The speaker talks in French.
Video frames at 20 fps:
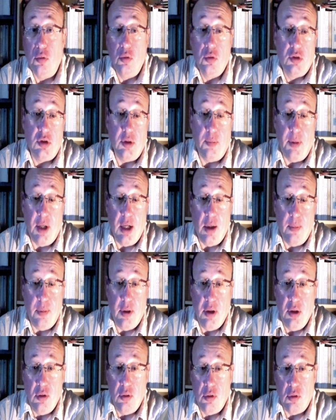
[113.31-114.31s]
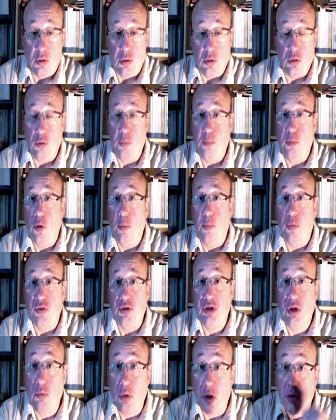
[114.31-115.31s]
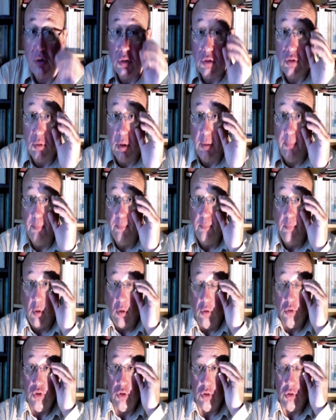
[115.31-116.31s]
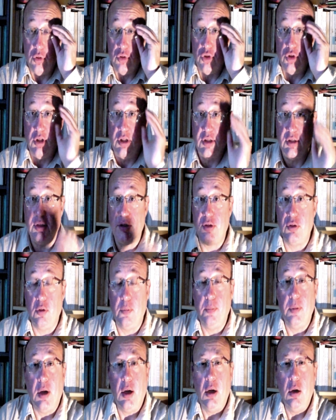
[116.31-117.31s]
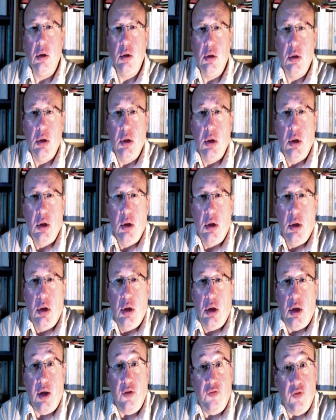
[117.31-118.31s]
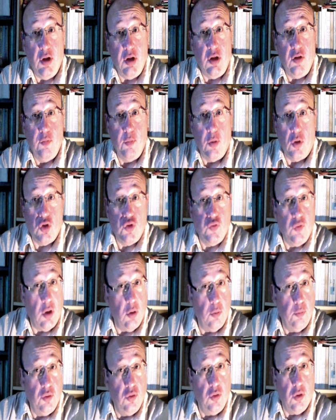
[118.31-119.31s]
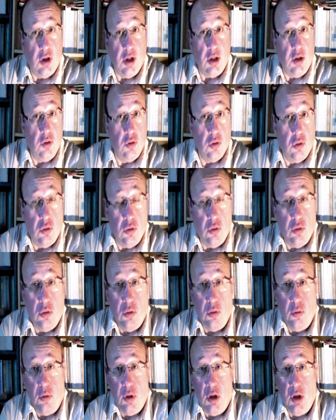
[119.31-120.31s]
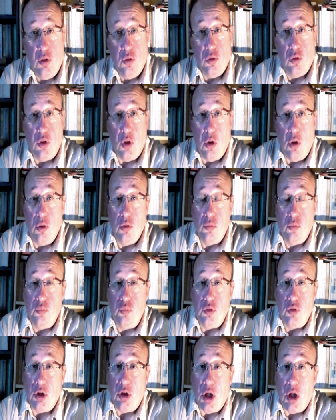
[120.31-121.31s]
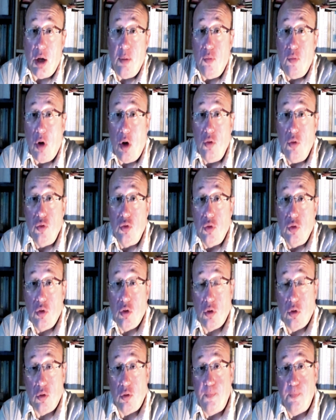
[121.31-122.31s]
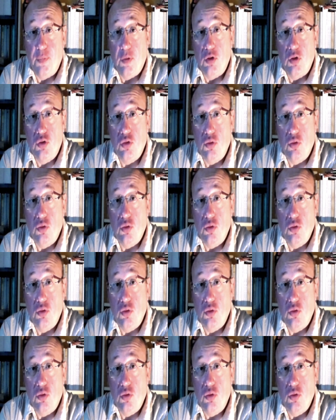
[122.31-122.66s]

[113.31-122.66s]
donc c'est pas la peine de, me proposer quoi que ce soit. Bon, je n'insiste pas. Et effectivement, je vois au bout de quelques, quelques temps, peut-être un mois ou deux, que